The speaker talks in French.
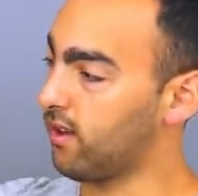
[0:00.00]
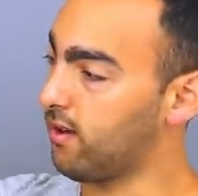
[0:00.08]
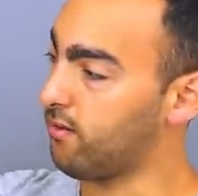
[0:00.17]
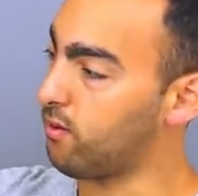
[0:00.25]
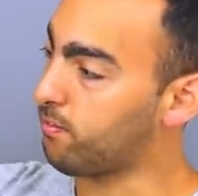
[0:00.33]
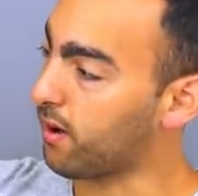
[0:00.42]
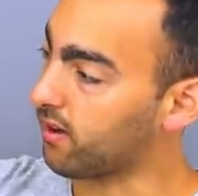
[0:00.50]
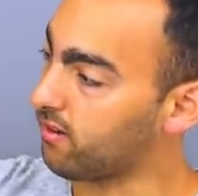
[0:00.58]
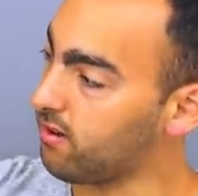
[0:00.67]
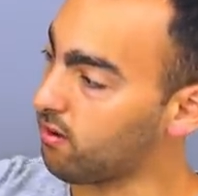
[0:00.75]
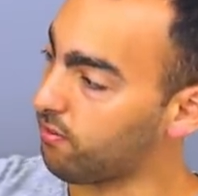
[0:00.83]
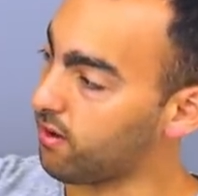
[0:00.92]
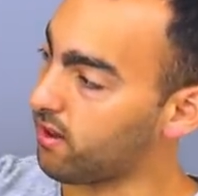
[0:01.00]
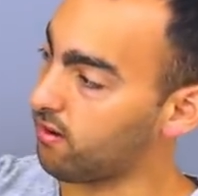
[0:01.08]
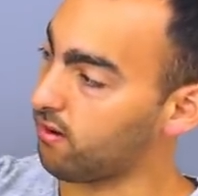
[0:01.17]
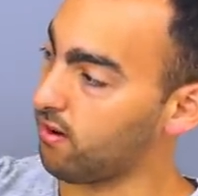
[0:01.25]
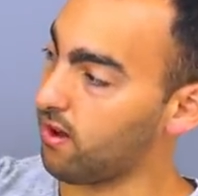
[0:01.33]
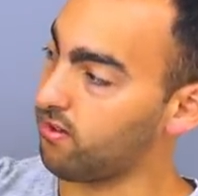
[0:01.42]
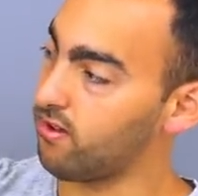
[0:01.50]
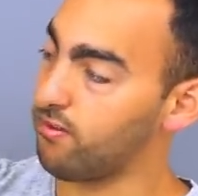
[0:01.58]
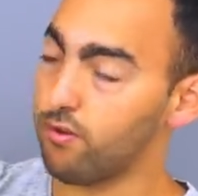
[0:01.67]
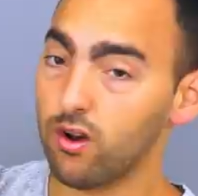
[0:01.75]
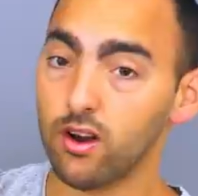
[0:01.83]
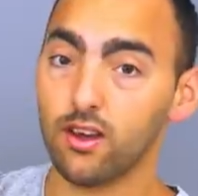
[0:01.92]
Il y avait une partie en fait euh, à ce
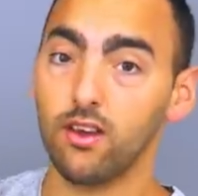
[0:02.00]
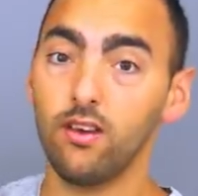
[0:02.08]
niveau-là